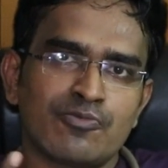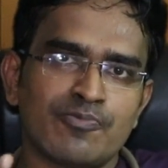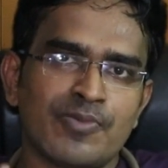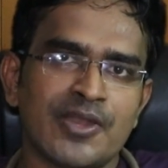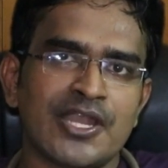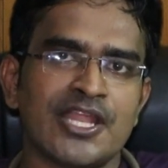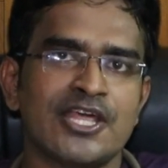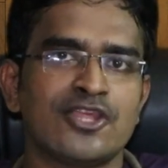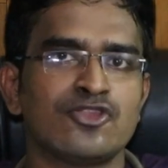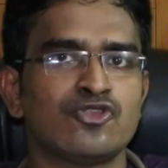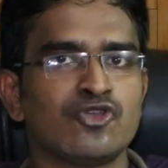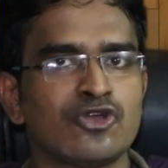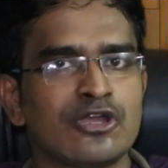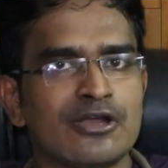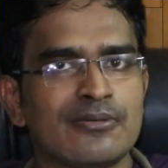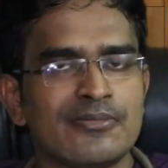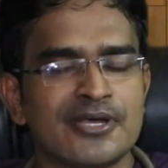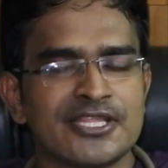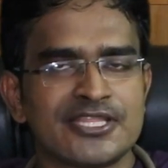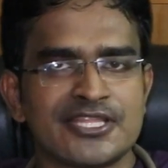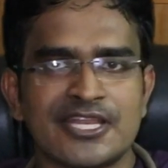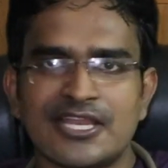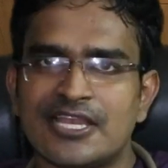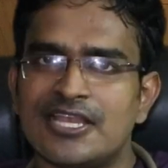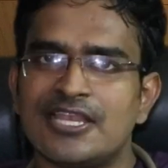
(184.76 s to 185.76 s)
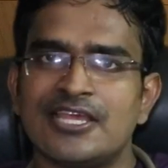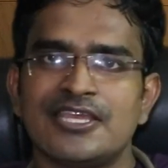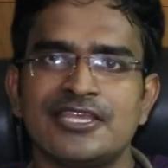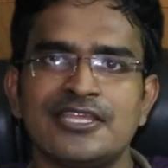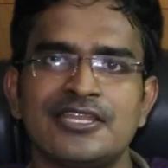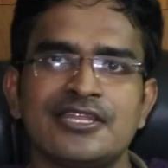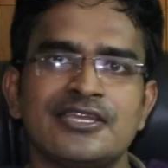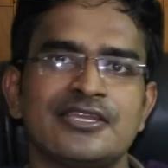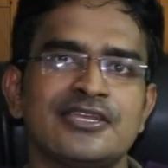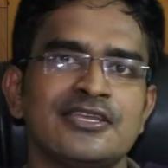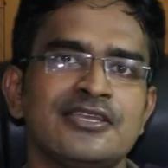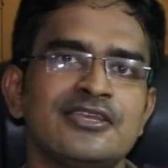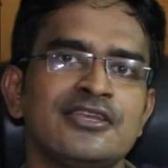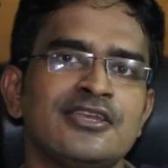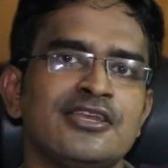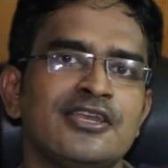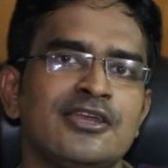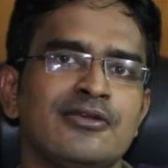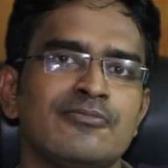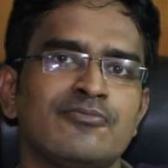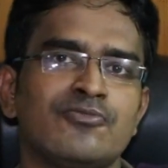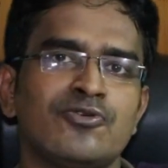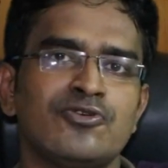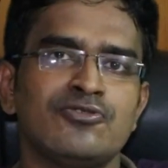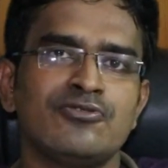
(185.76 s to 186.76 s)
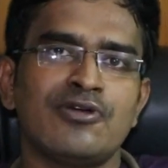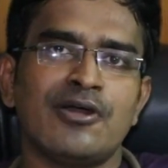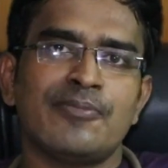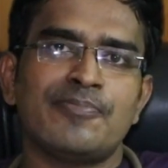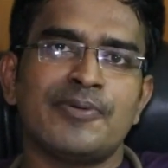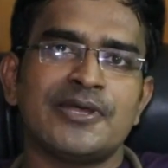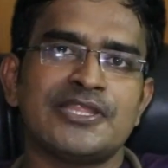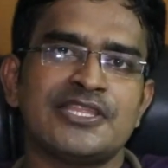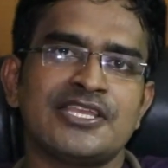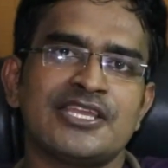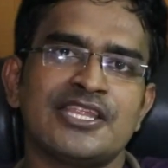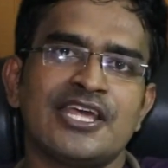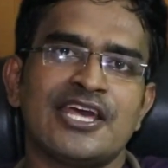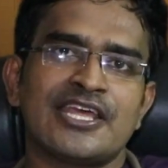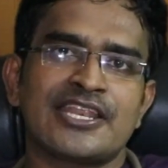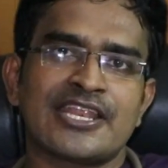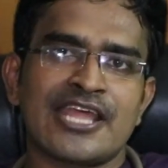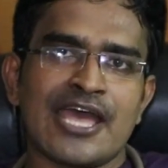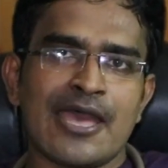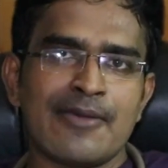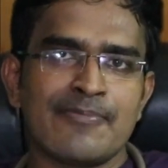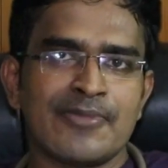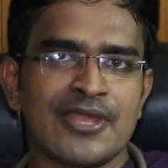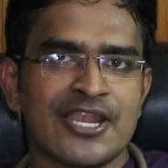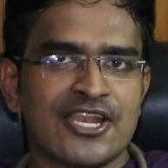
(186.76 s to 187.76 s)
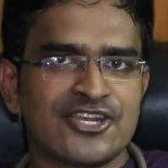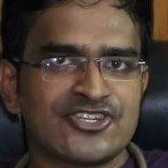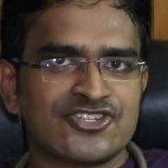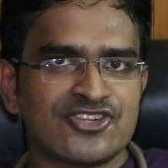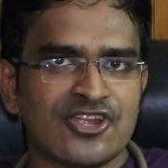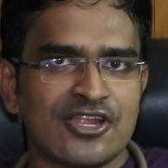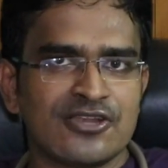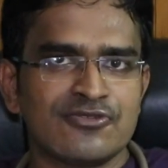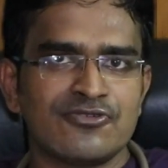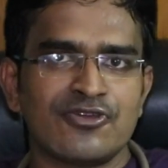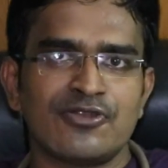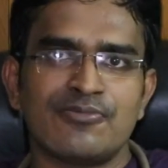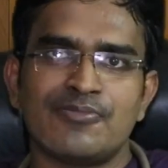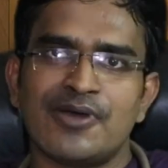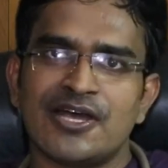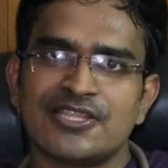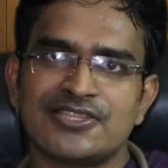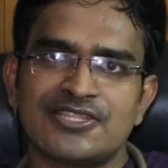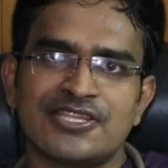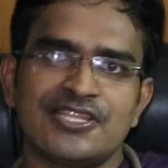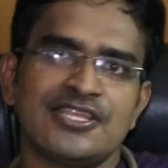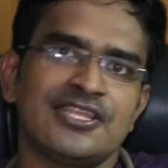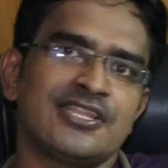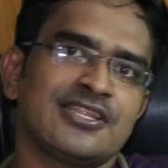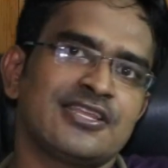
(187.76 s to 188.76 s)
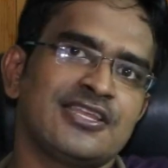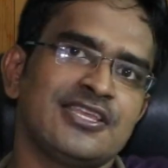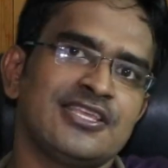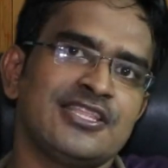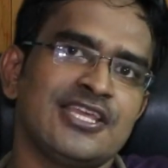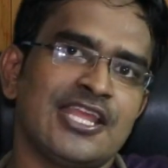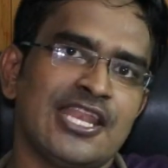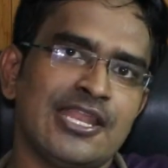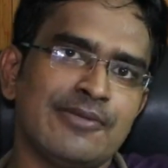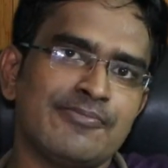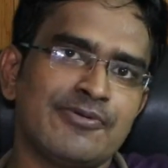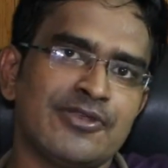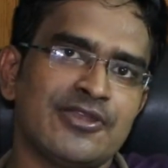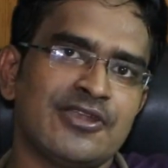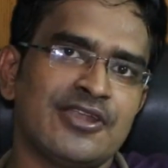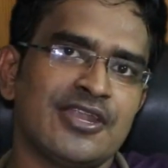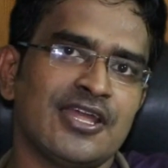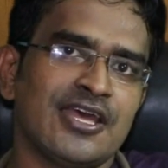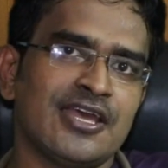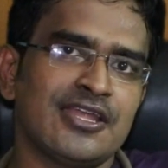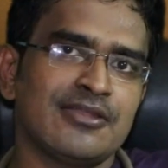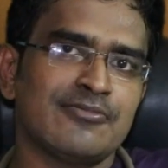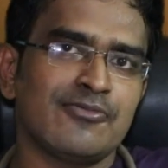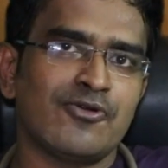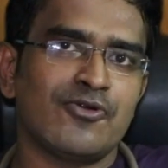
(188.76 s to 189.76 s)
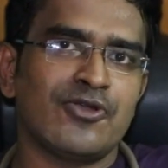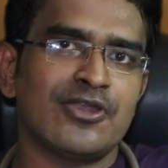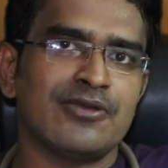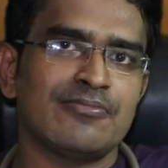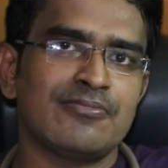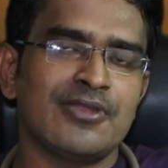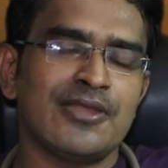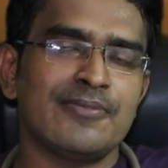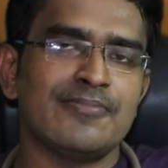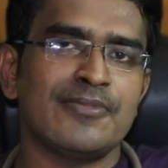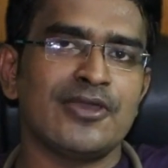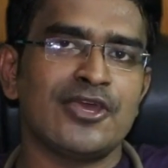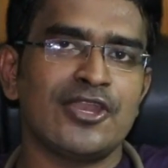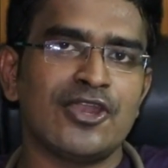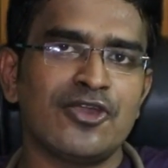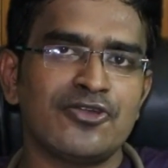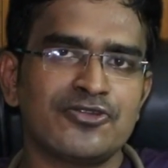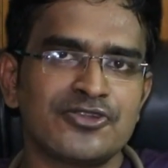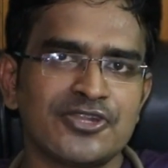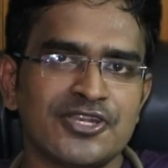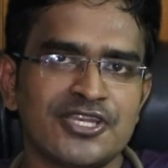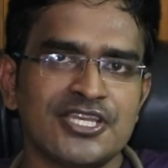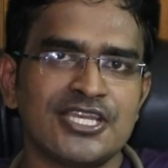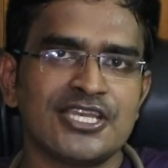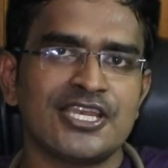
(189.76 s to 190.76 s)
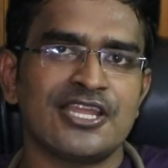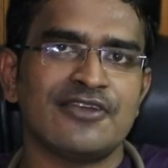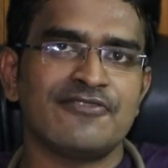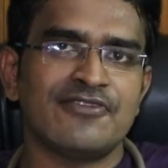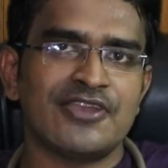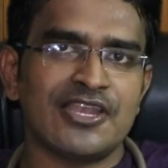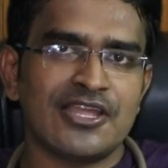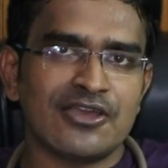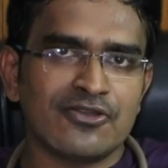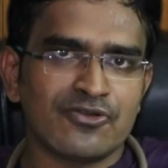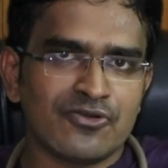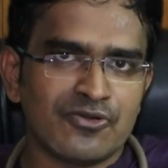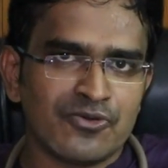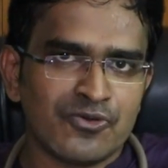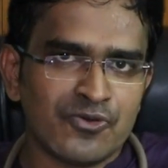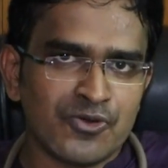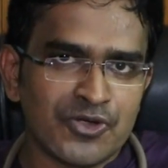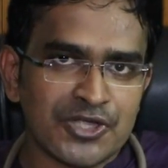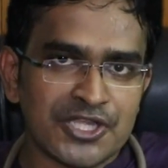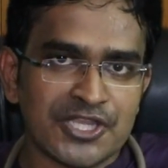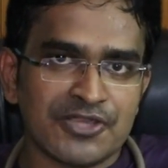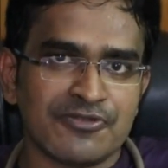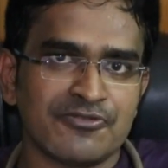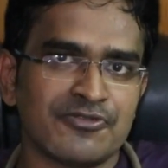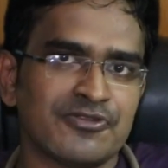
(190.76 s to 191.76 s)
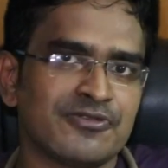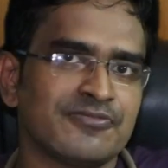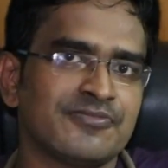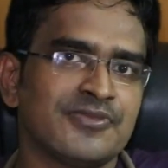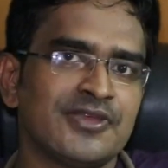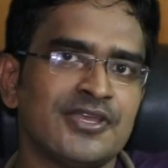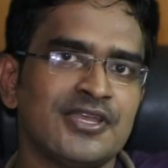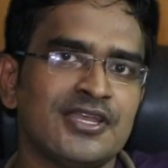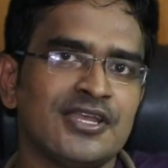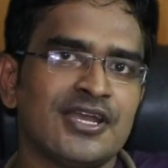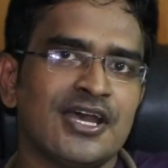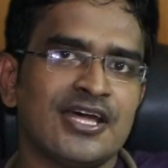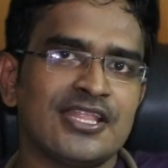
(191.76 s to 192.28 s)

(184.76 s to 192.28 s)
ஒர்க் பண்ணாத தூக்க மாத்திரைகள்லாம் இருக்குது பொதுவாக பார்த்தீங்கன்னா ரேம் எலக்ட்ரான் ஒரு மாத்திரை இருக்குது இது என்ன பண்ணுன்னா நம்ம உடம்புல மெலோட்டனின் லெவலை கூட்டி விடும்